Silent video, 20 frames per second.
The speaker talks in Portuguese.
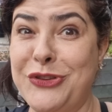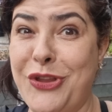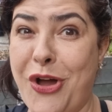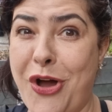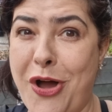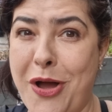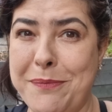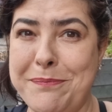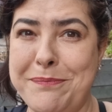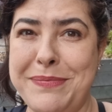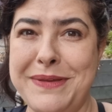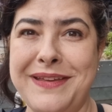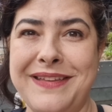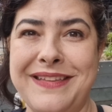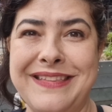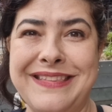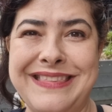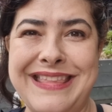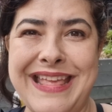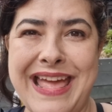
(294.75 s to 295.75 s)
top
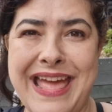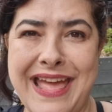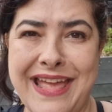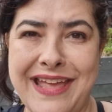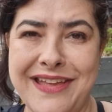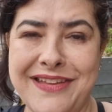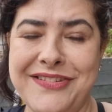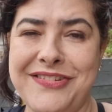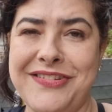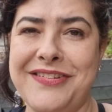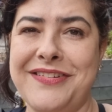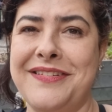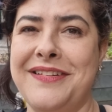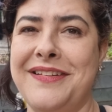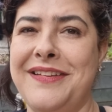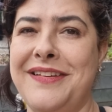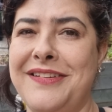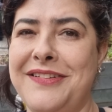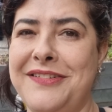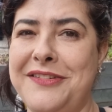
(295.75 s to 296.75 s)
10
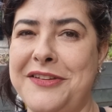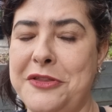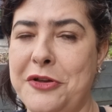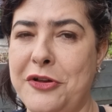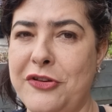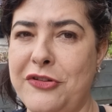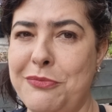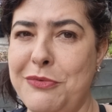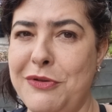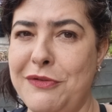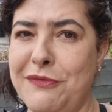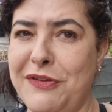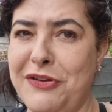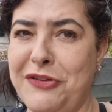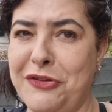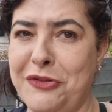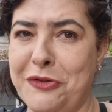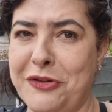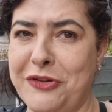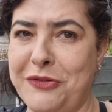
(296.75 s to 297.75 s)
de
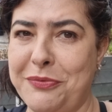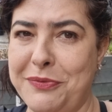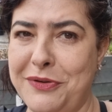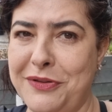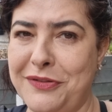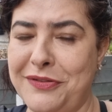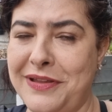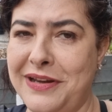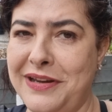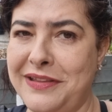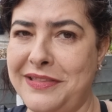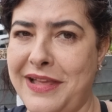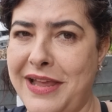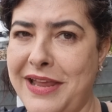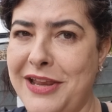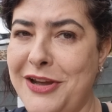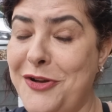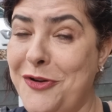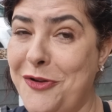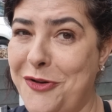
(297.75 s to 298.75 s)
2022, por isso que ele
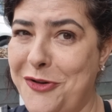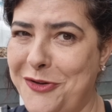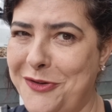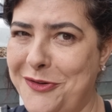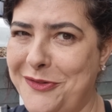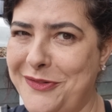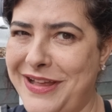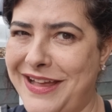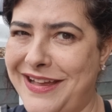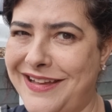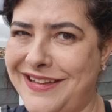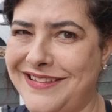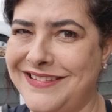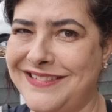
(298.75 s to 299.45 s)
está em nono lugar.